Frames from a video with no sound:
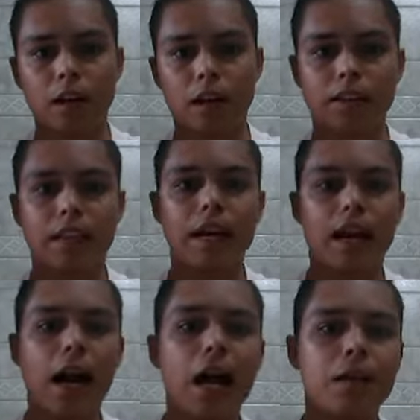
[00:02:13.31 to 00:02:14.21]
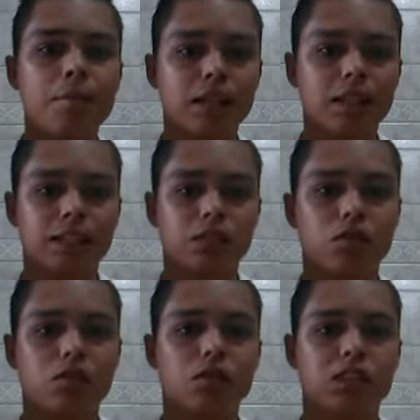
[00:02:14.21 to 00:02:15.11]
até a
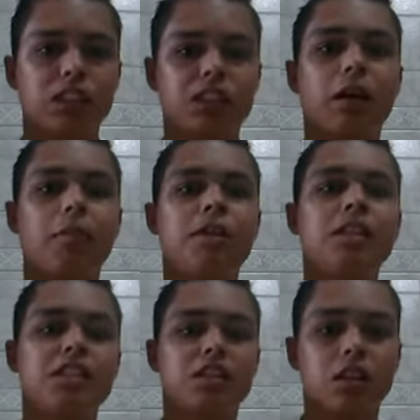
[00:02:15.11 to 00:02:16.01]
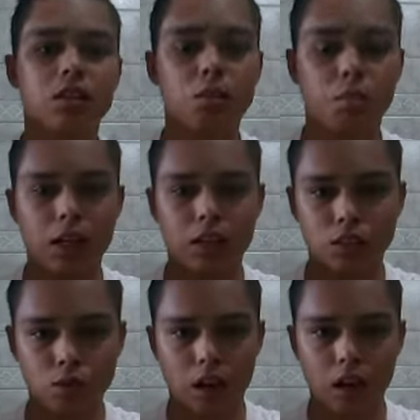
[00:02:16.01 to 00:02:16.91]
alimentação que você está ministrando para a
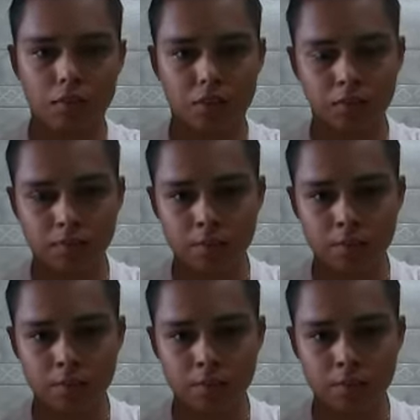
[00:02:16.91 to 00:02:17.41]
sua ave.